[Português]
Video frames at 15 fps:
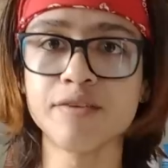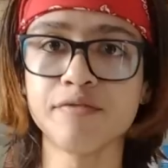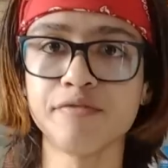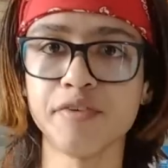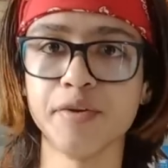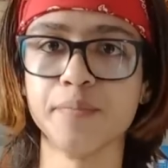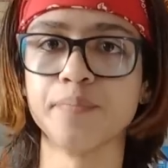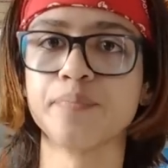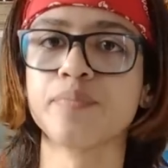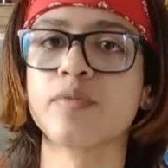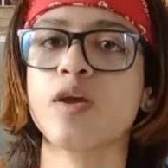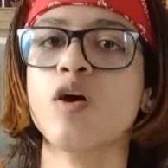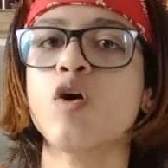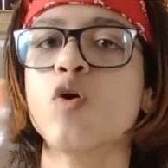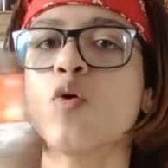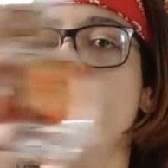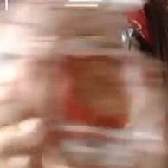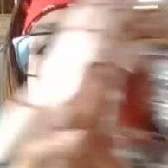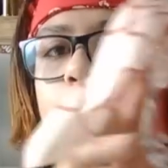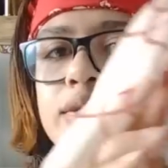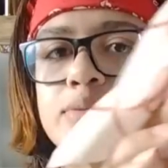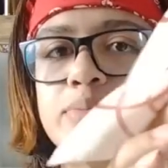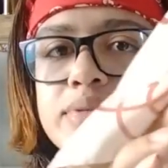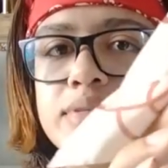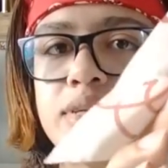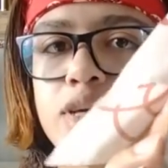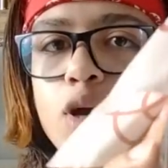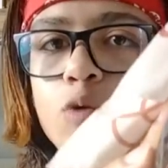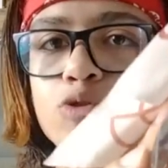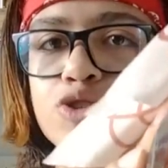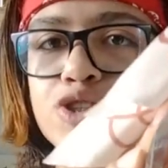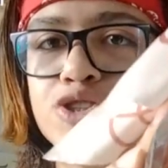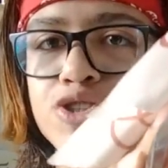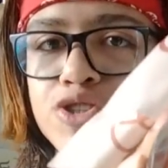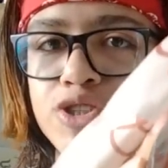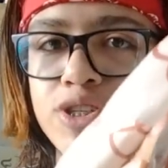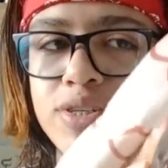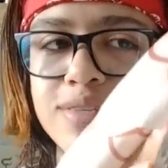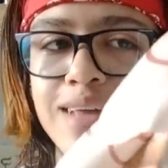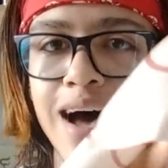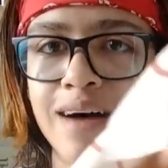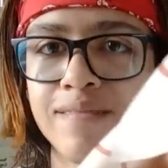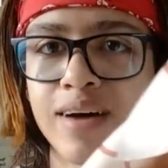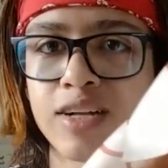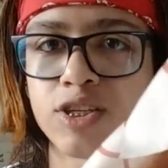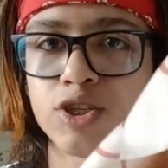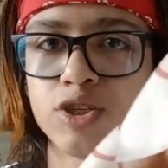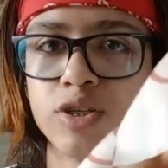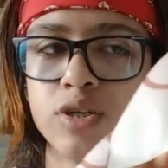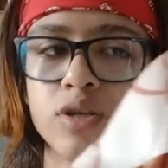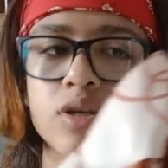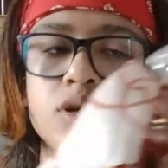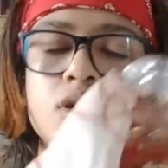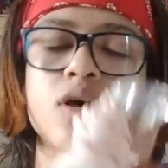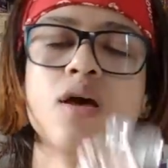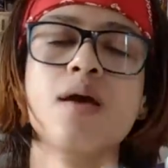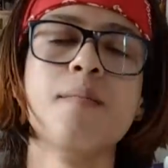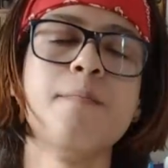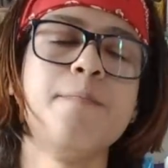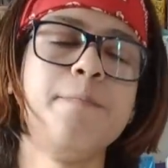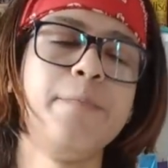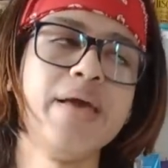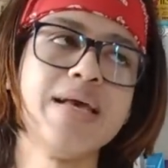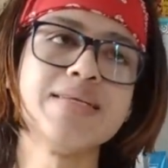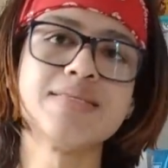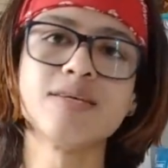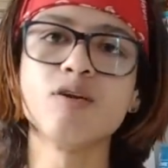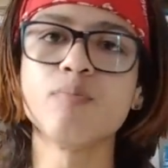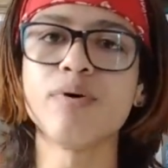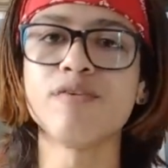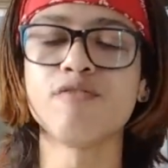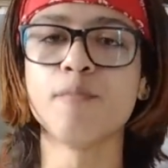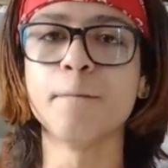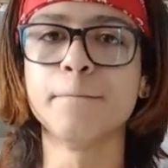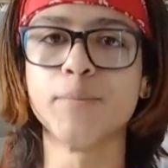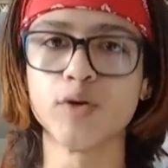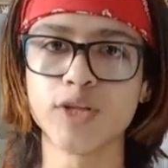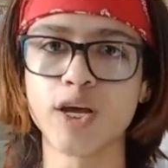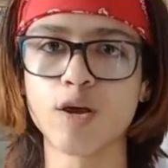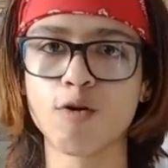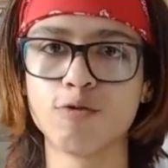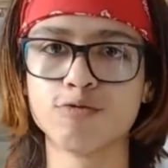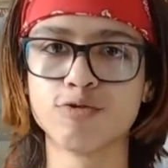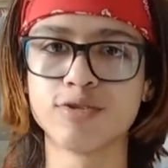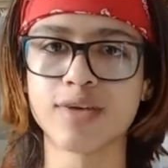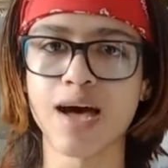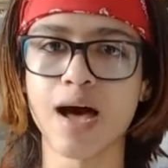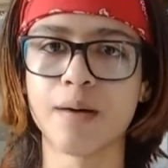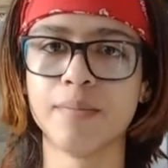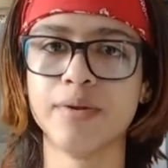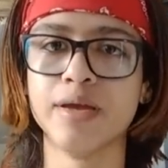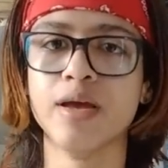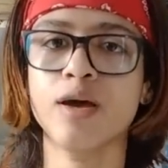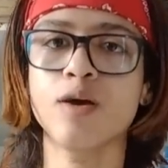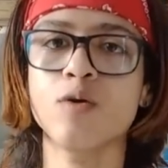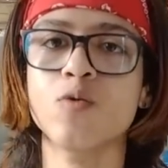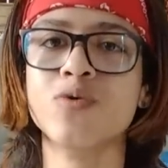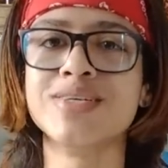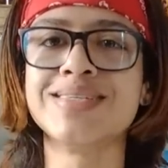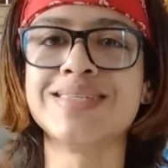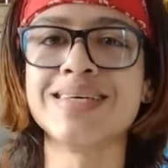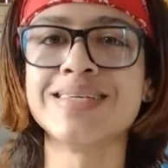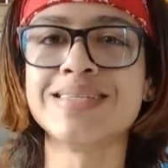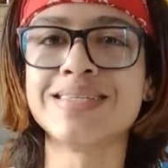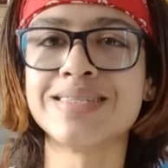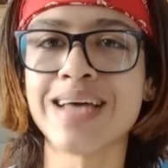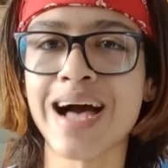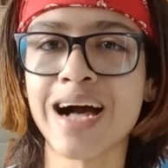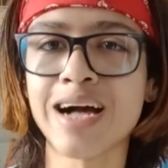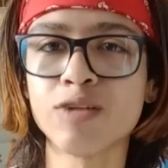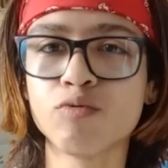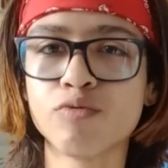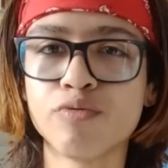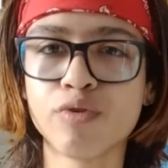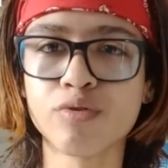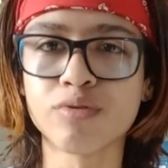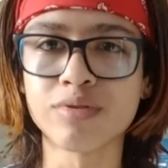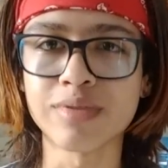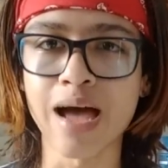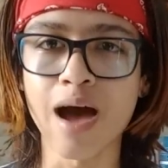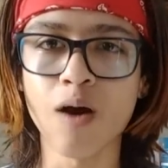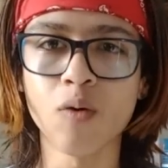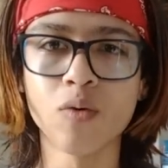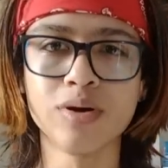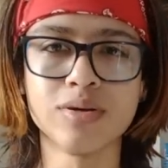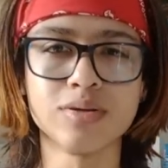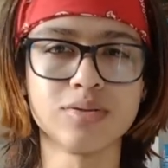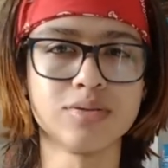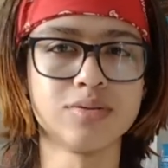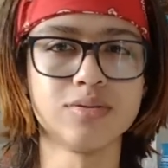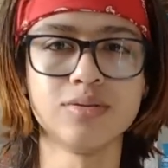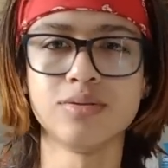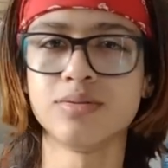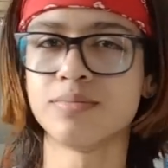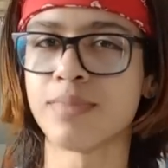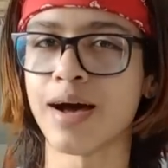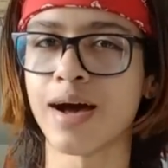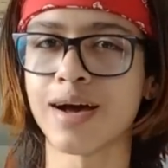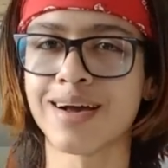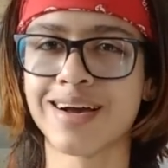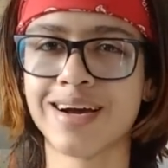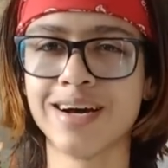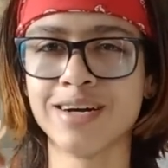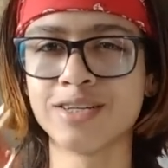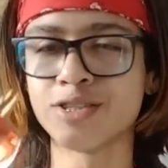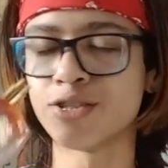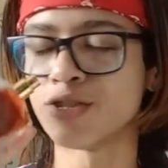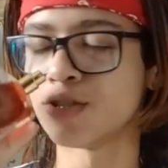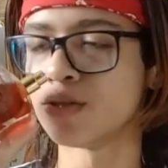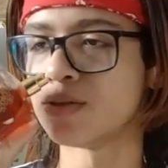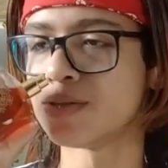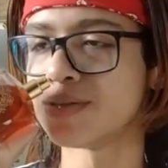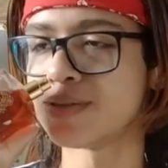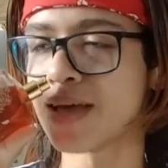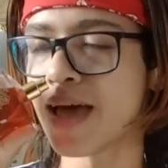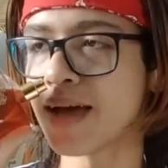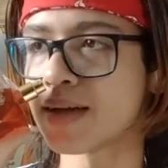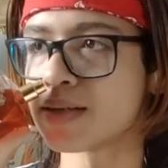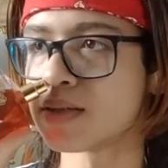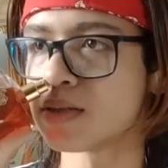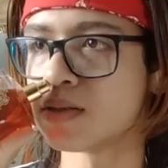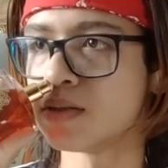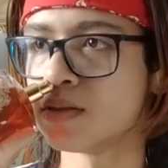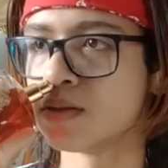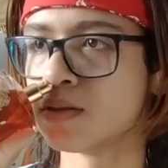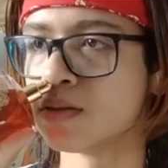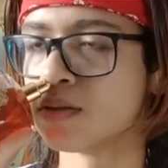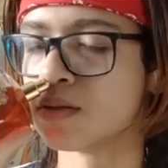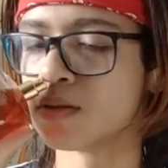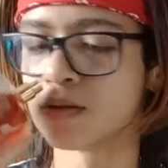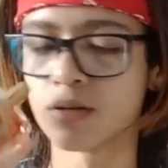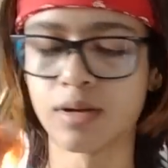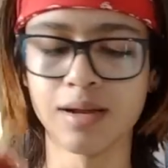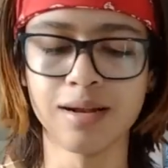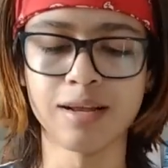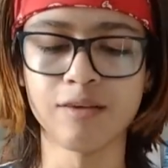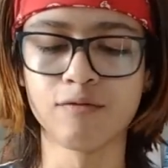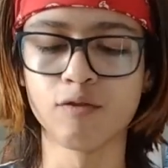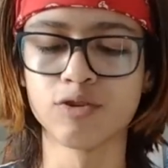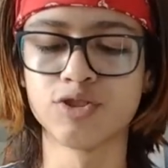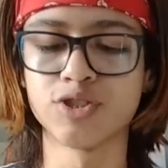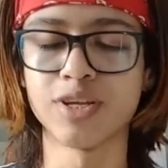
enfim, o próximo é esse daqui, ó. O Gigi da Avatim pensa num perfume poderoso, sabe? Um incensado, frutal, assim, marcante, sexy. Ele tem flor de